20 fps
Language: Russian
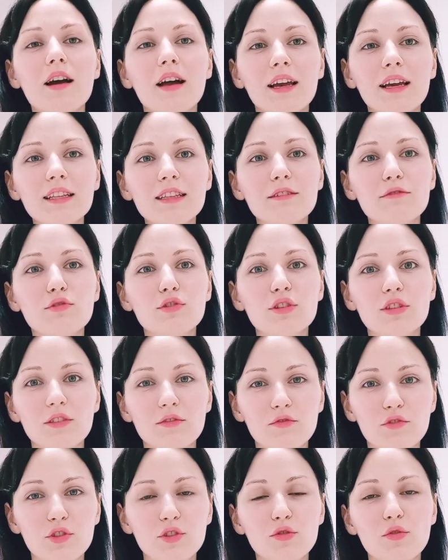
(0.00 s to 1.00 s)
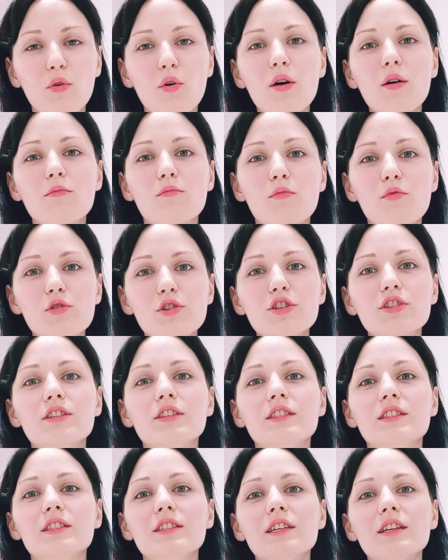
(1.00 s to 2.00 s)
Это вот все
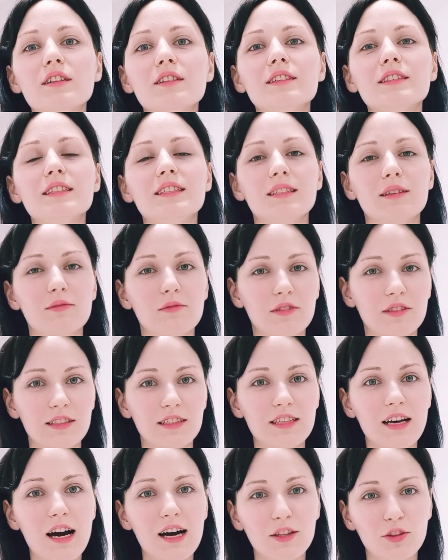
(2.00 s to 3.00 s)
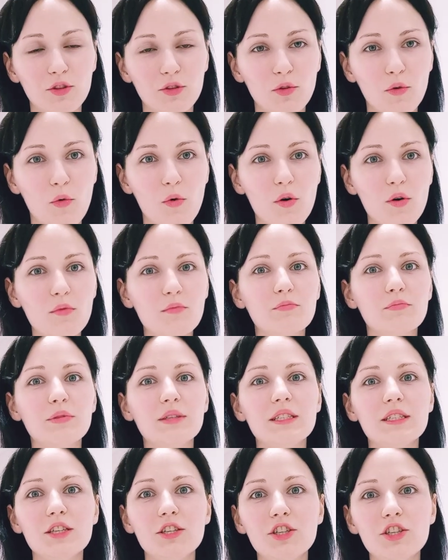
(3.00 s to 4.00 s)
можно сделать за одно
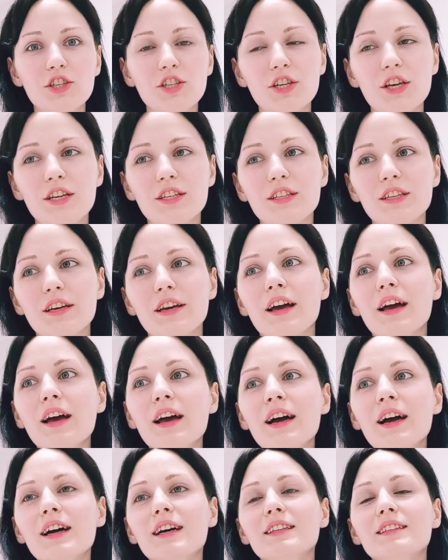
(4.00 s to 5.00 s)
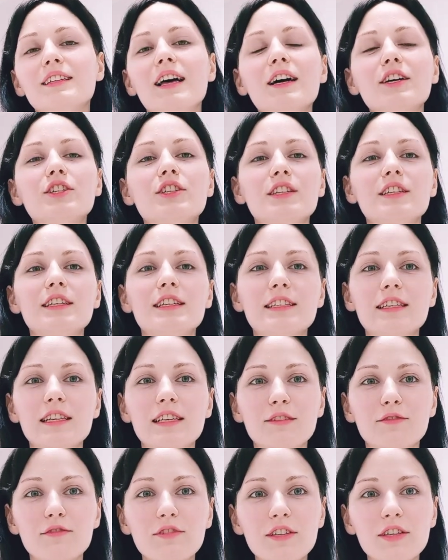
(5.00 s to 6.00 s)
посещение. Также,
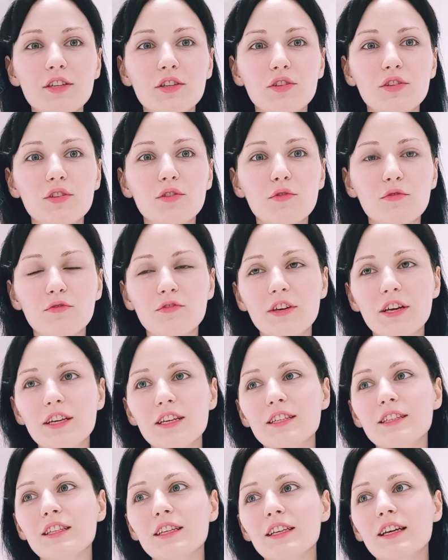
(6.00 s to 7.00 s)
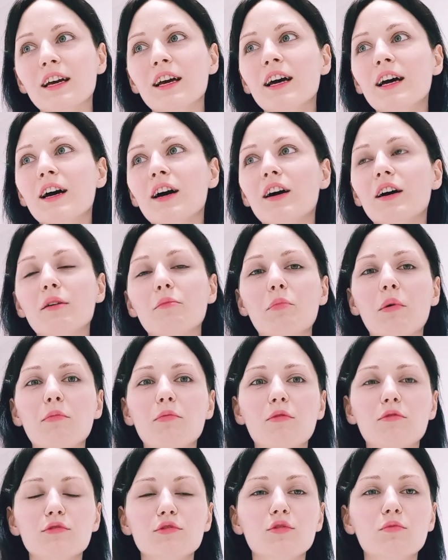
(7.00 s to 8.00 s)
если вы не уверены э, по
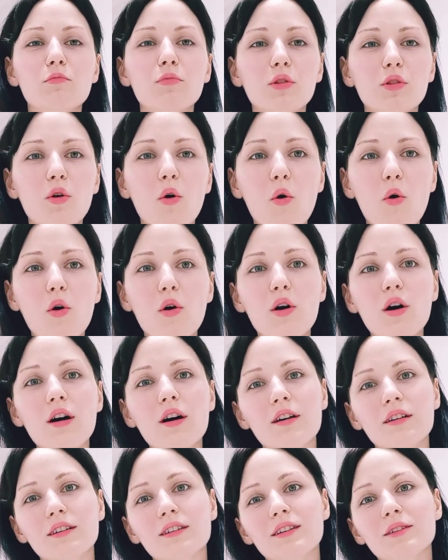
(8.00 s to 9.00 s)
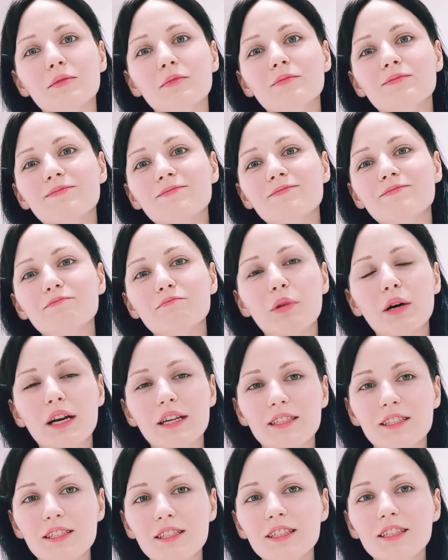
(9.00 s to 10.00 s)
поводу блох, э,
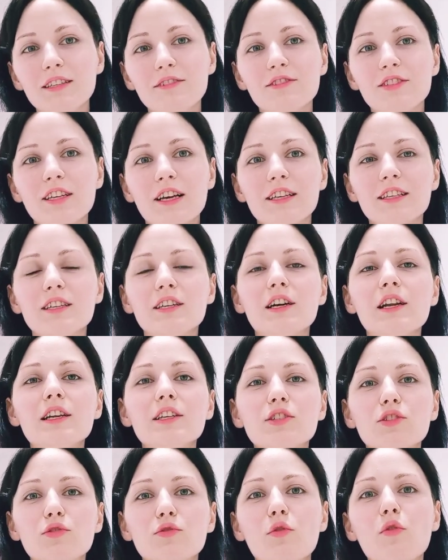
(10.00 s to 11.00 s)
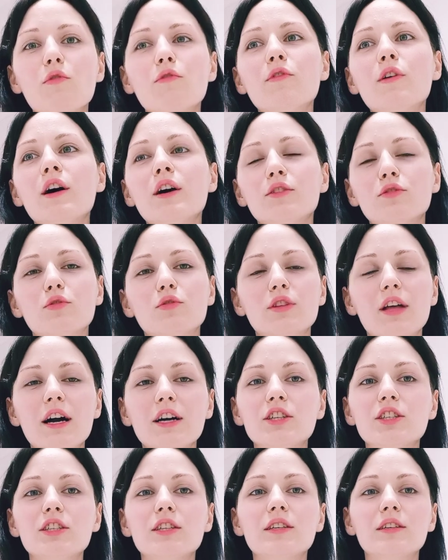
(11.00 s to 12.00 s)
паразитов, всяких глистов, то
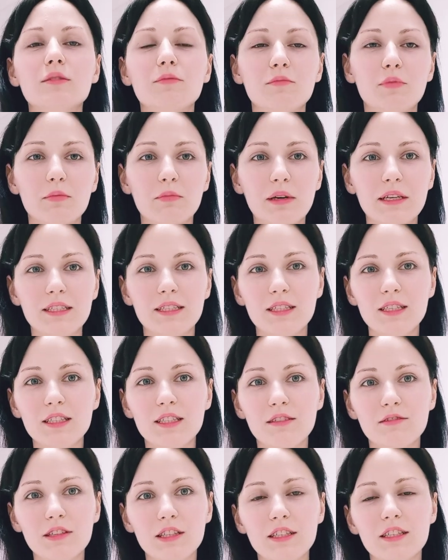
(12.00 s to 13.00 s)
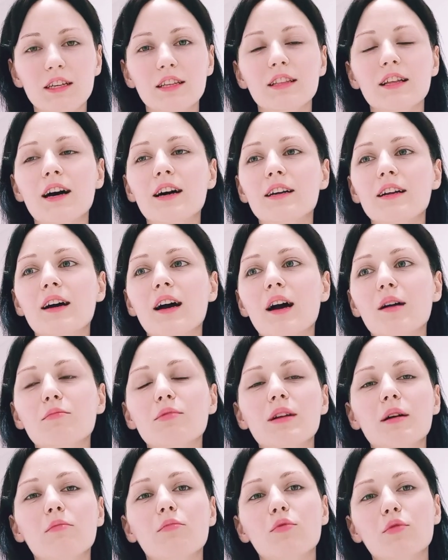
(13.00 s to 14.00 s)
также попросите ветеринара
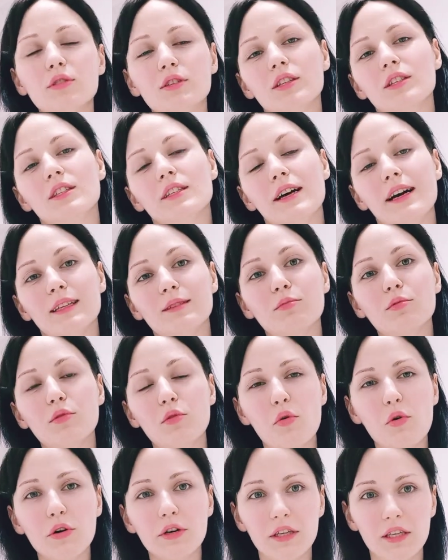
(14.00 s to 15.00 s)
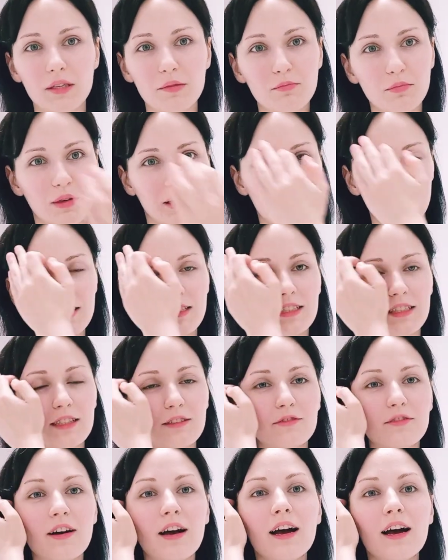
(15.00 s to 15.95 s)
обработать от блох и паразитов.